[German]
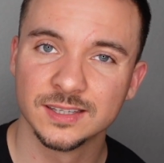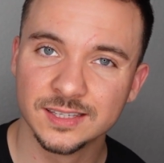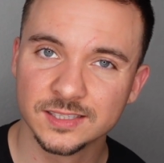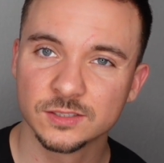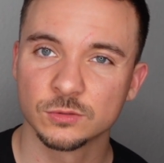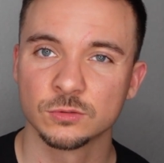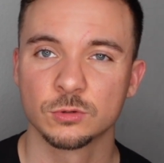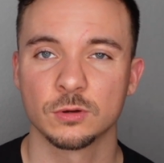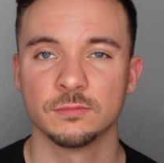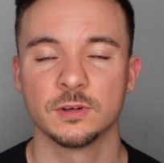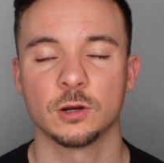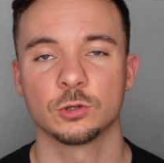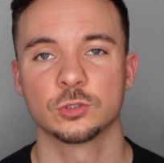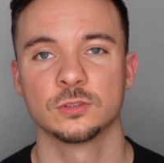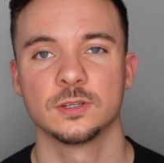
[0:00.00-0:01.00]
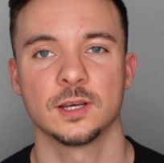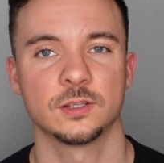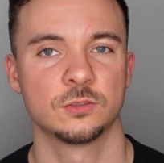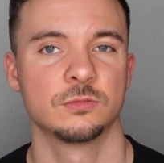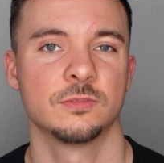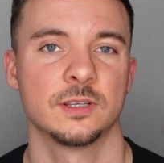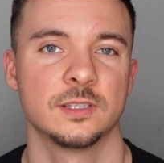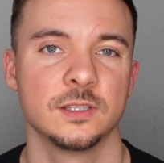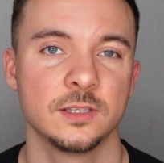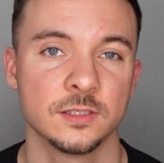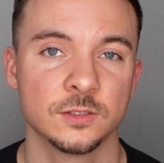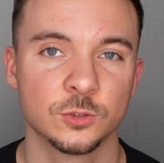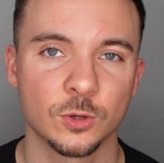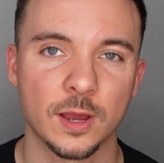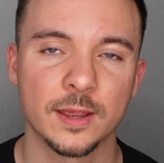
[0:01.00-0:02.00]
ist und kommen wir auch schon dazu, was ich
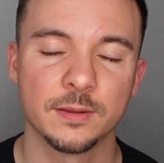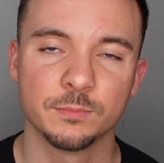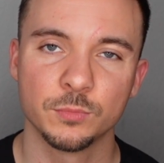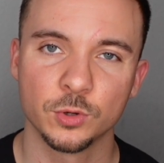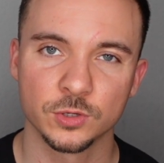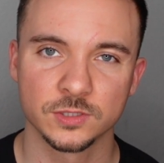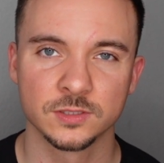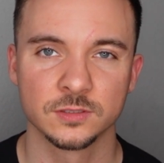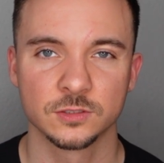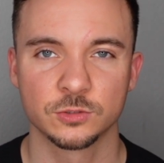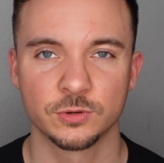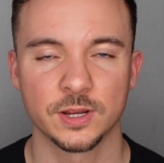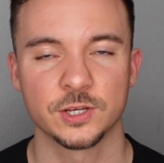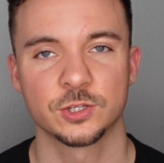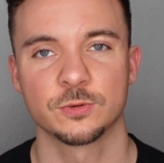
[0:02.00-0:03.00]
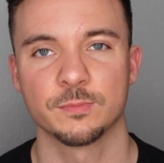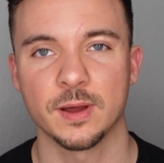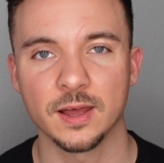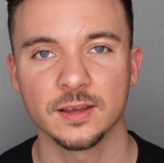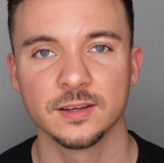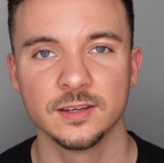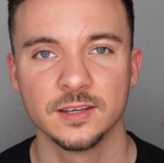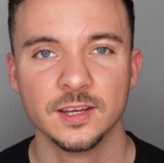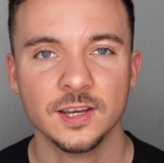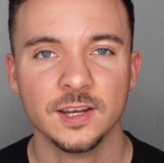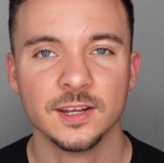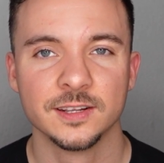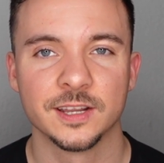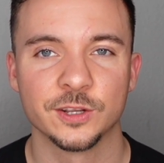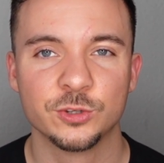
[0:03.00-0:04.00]
in so einem Börsencrash mache.
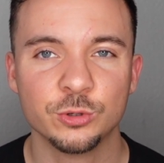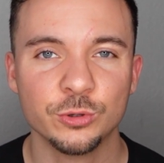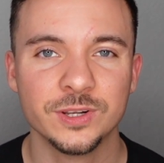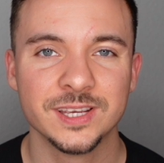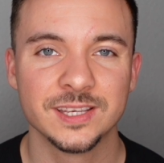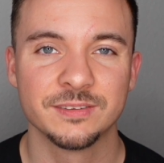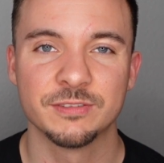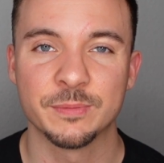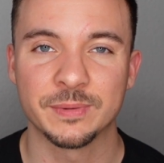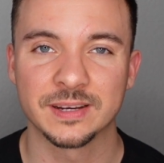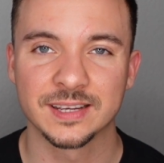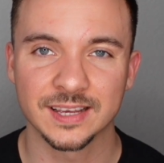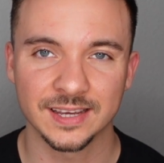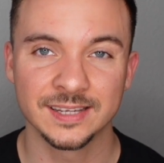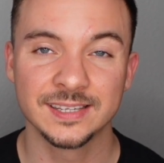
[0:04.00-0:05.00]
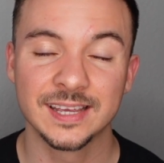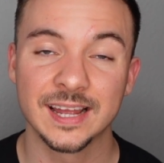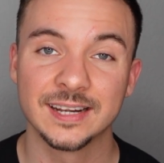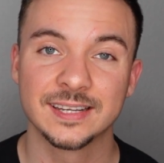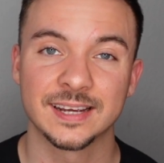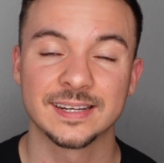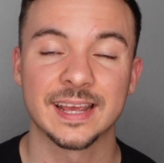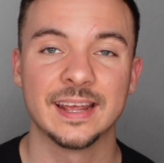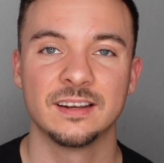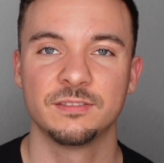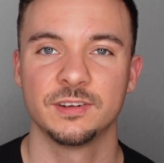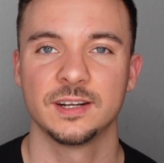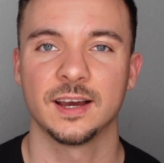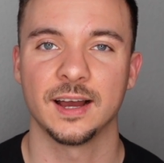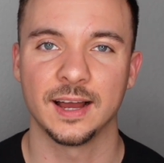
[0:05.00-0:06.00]
Natürlich, wenn man kein Geld hat,
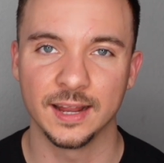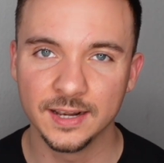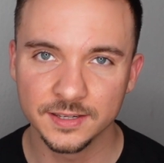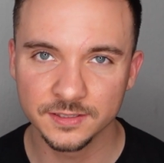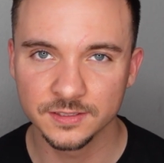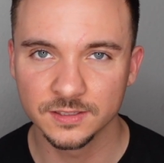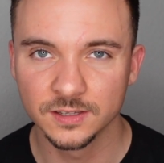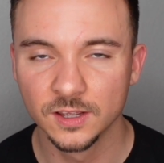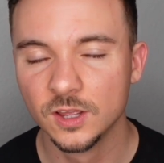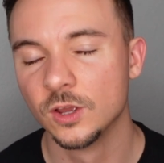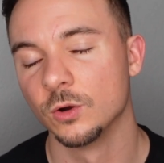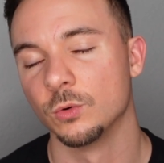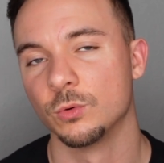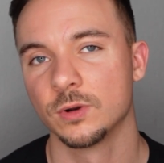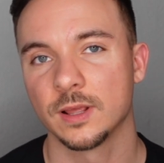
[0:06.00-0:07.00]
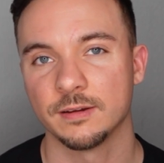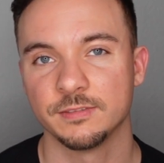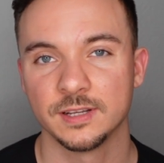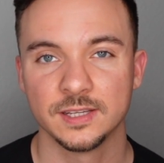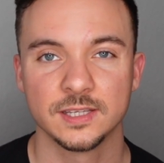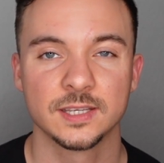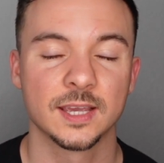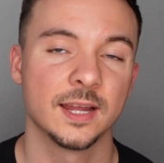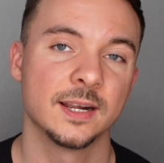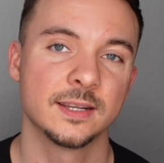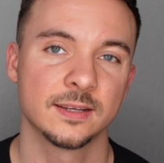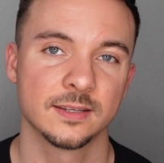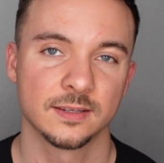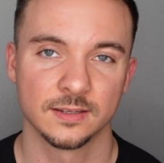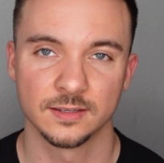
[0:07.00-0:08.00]
entweder halten oder wenn ich Geld
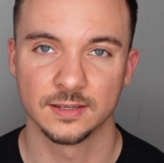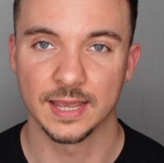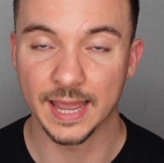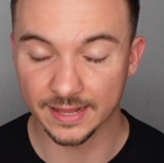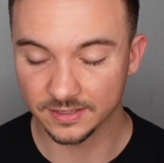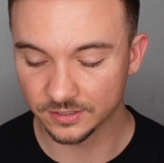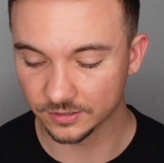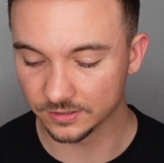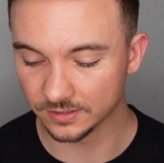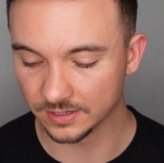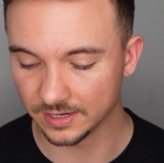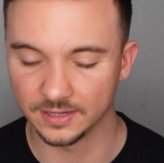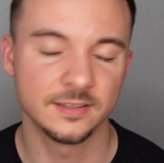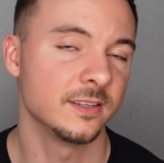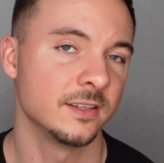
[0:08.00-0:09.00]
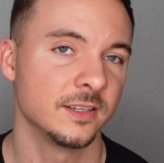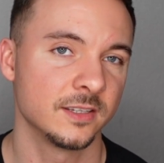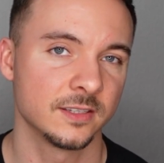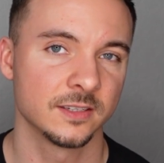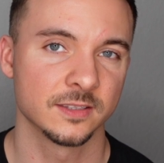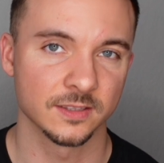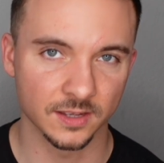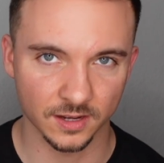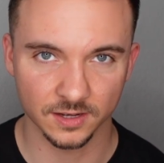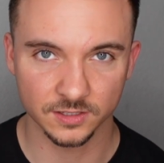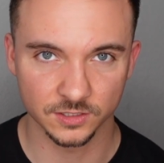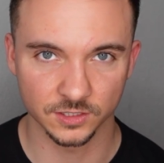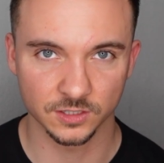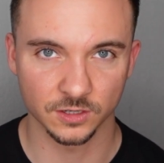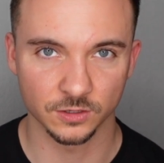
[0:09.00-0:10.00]
hätte, hätte ich
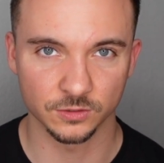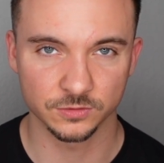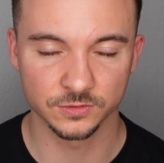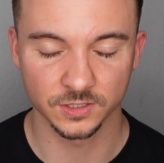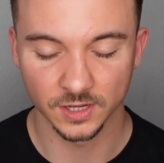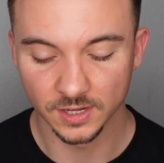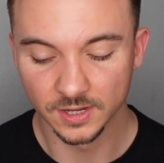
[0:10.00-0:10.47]
nachgekauft.